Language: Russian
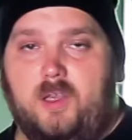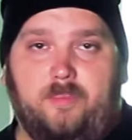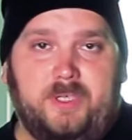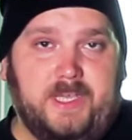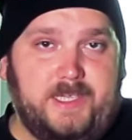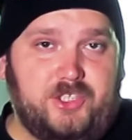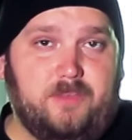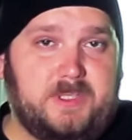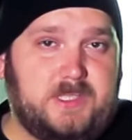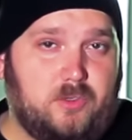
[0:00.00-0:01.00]
При наличии
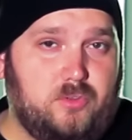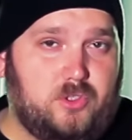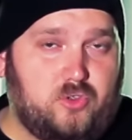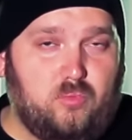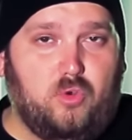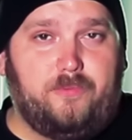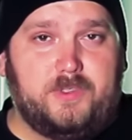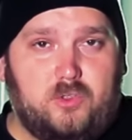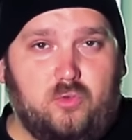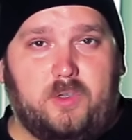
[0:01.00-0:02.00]
посторонних шумов
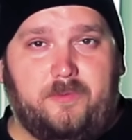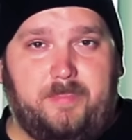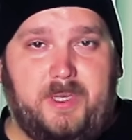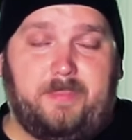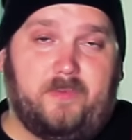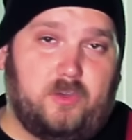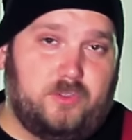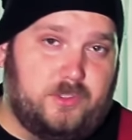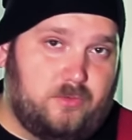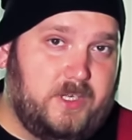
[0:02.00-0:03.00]
и стуков при
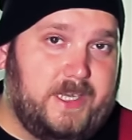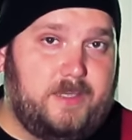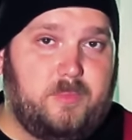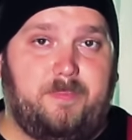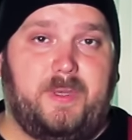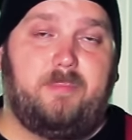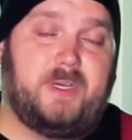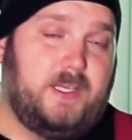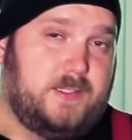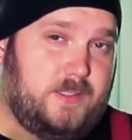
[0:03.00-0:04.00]
повороте руля либо при
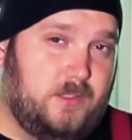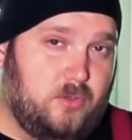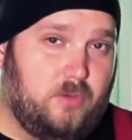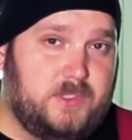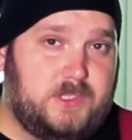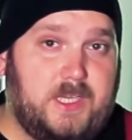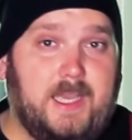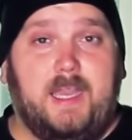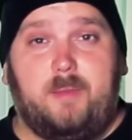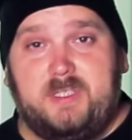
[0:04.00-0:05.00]
проезде неровностей
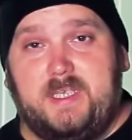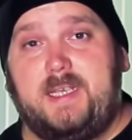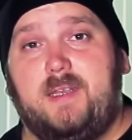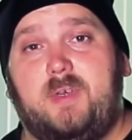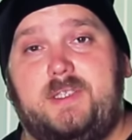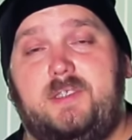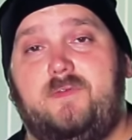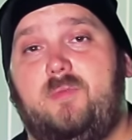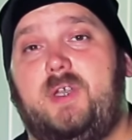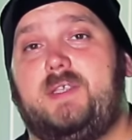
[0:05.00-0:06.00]
обязательно обратите
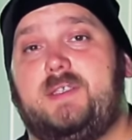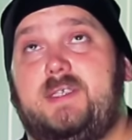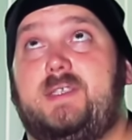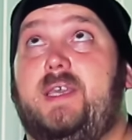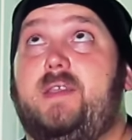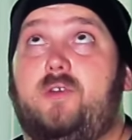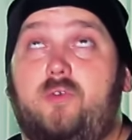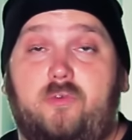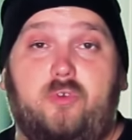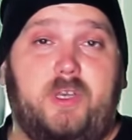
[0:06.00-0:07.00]
внимание на состояние
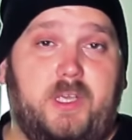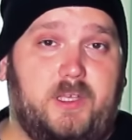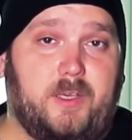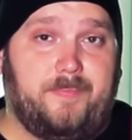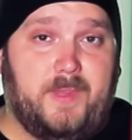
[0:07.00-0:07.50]
рулевой рейки